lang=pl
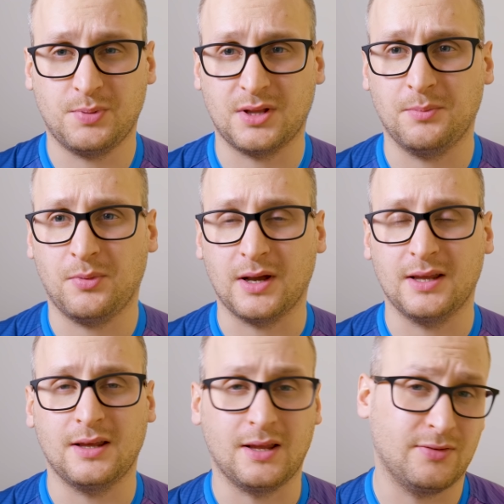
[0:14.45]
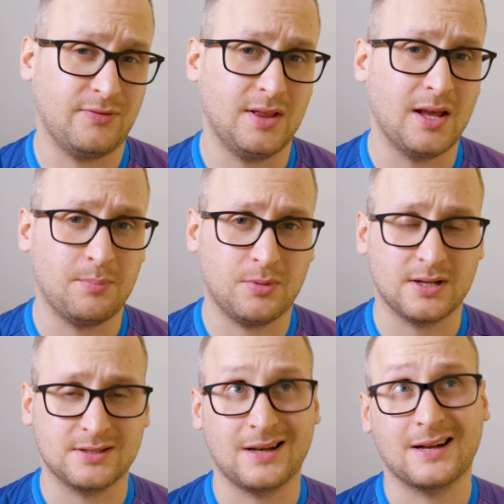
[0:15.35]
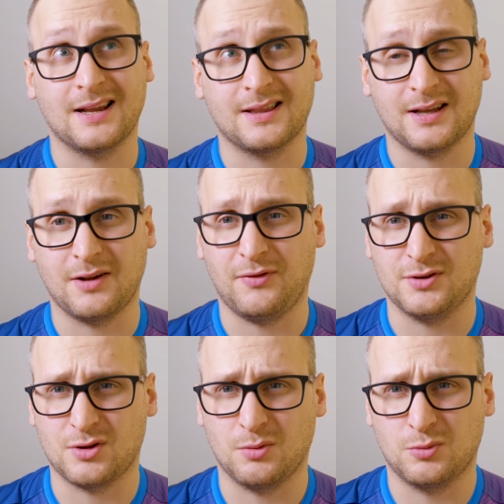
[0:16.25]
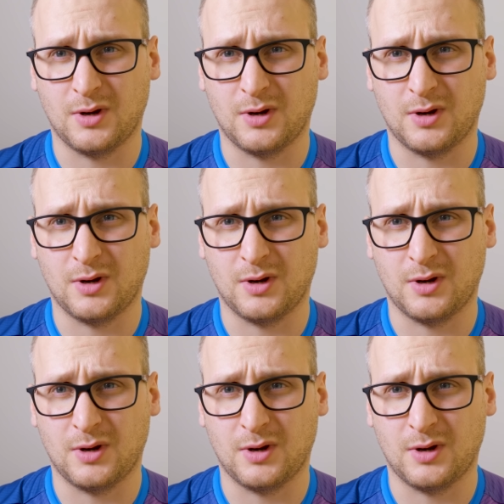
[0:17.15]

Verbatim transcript: Potem była Nvidia, pokazała kartę graficzną,